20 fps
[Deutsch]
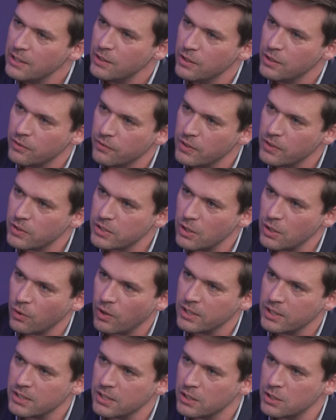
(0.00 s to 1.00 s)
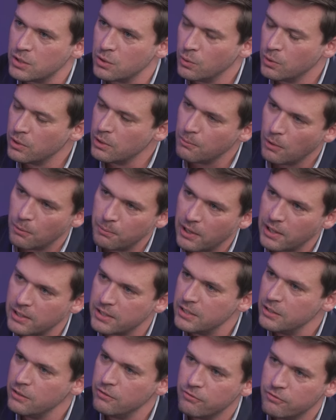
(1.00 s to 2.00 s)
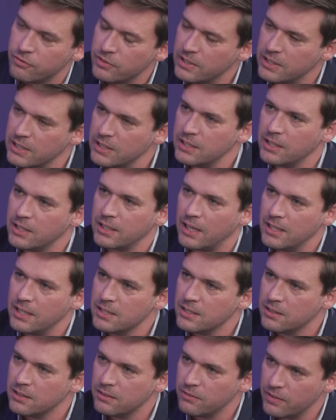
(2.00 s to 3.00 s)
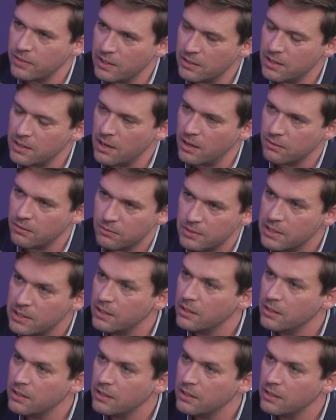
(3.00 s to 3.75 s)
irgendwie aus der Organisation im Operativen viel dichter dran sind, werden ja